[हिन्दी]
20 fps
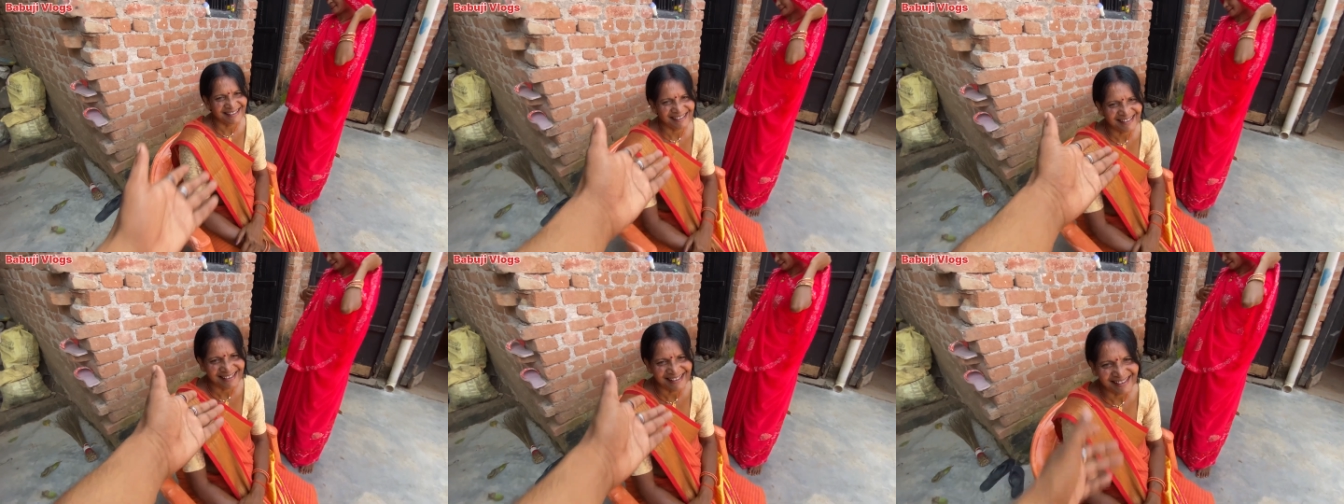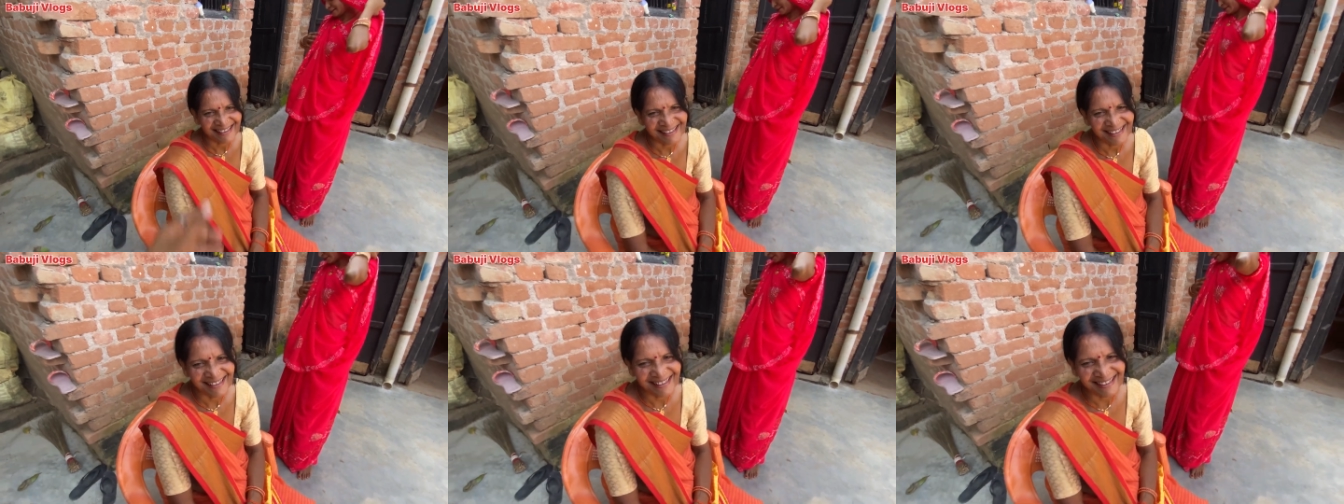पूरी
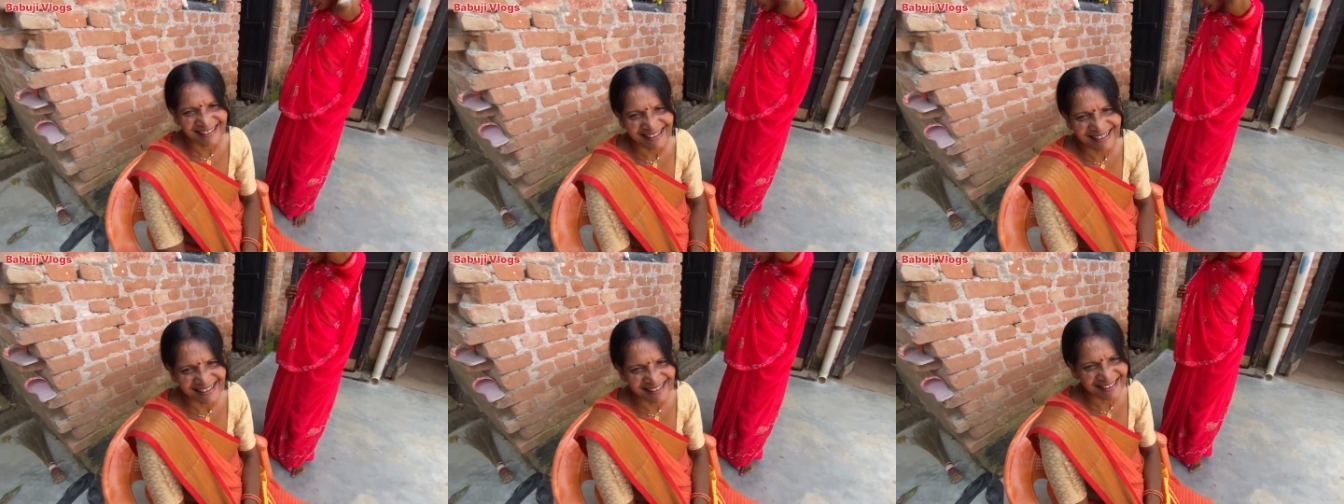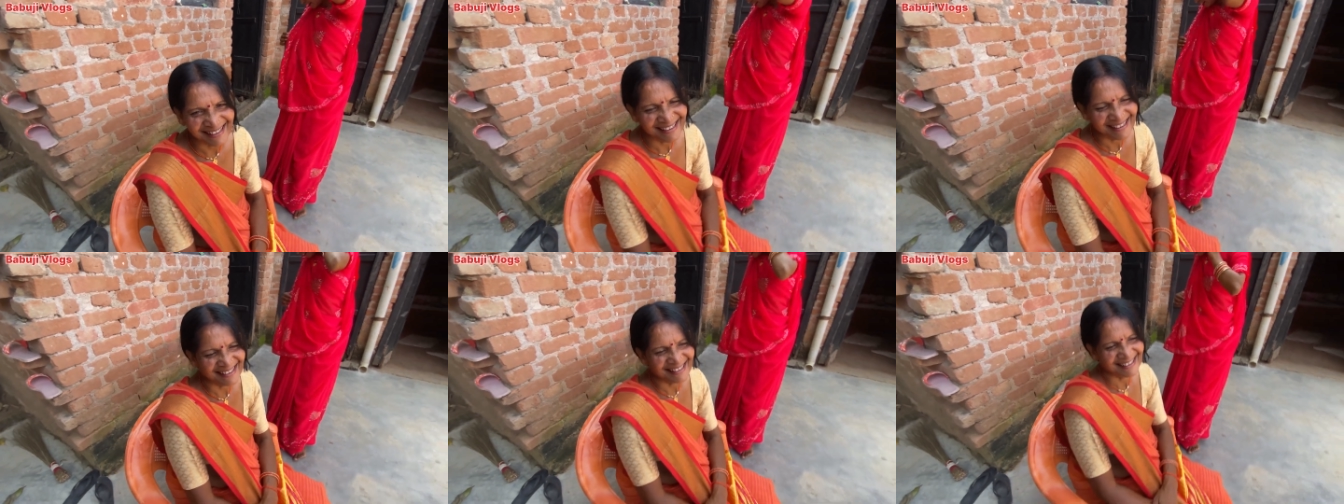शूट करेंगी
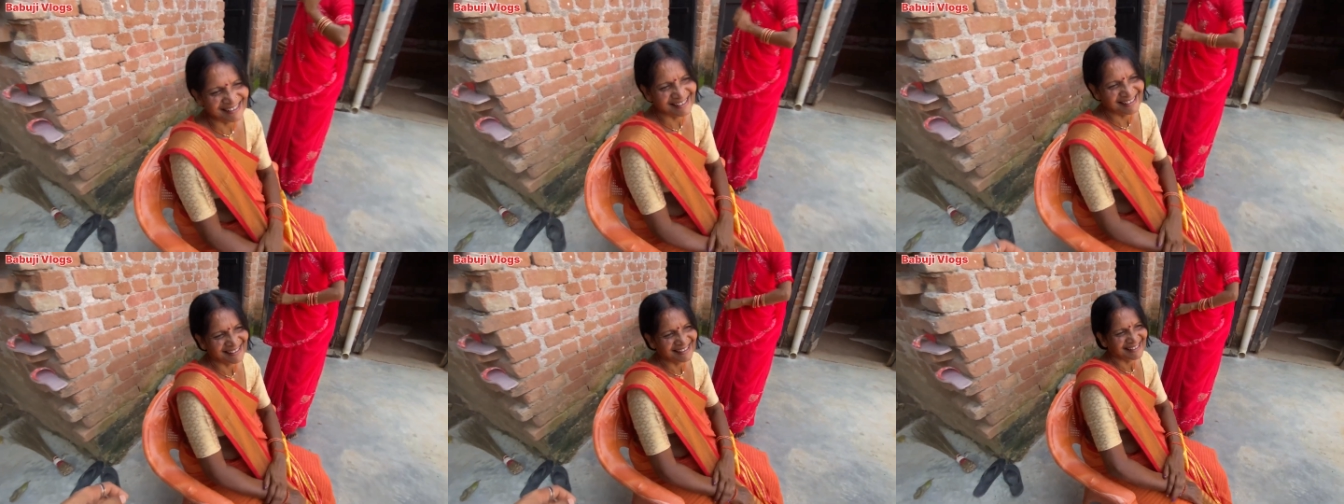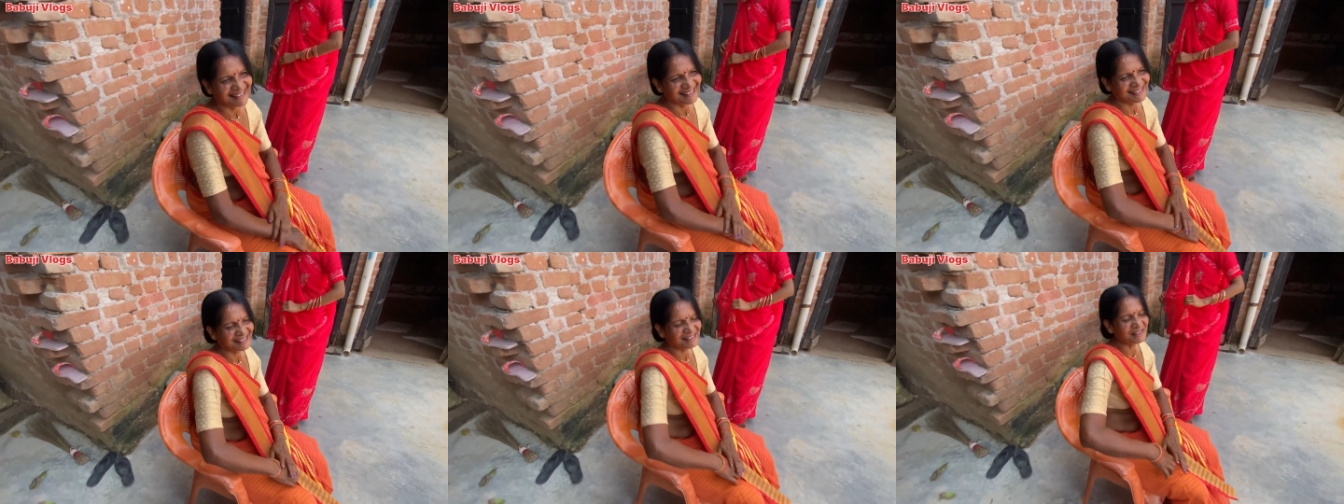ठीक है माता
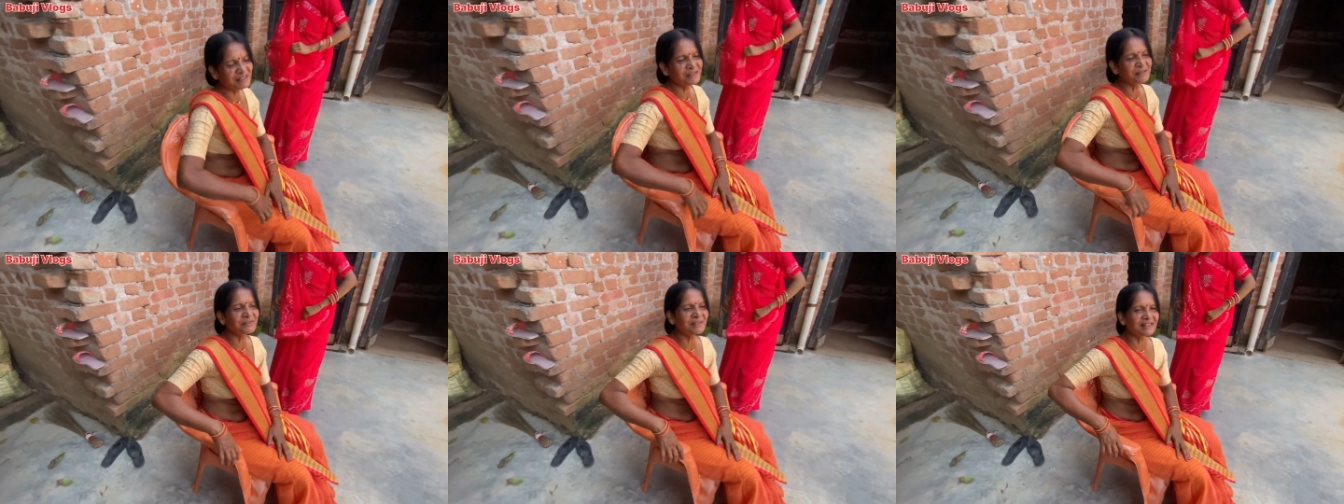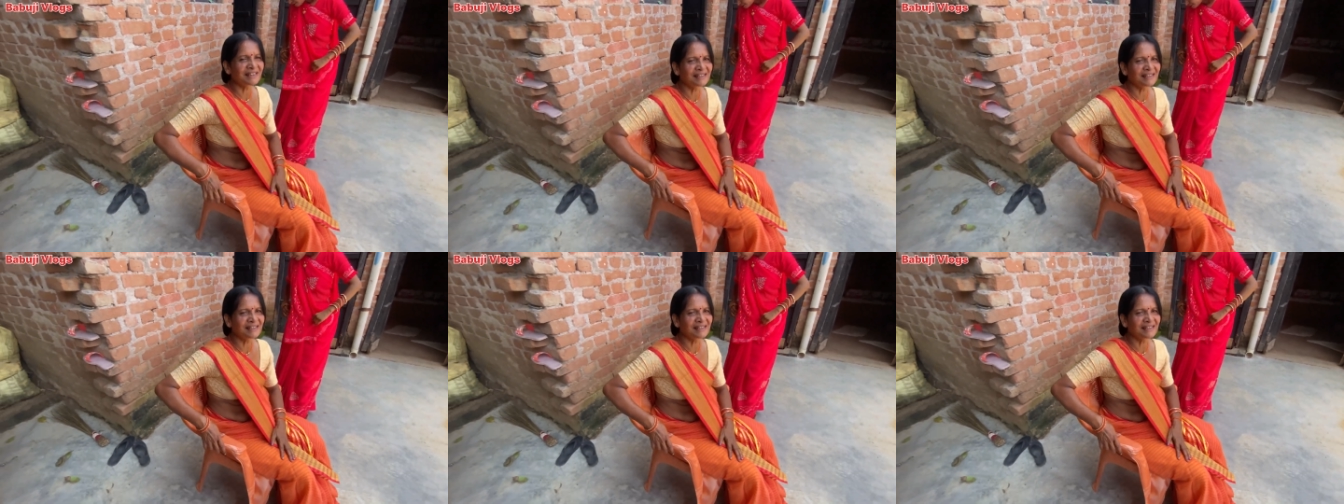चलो आ जा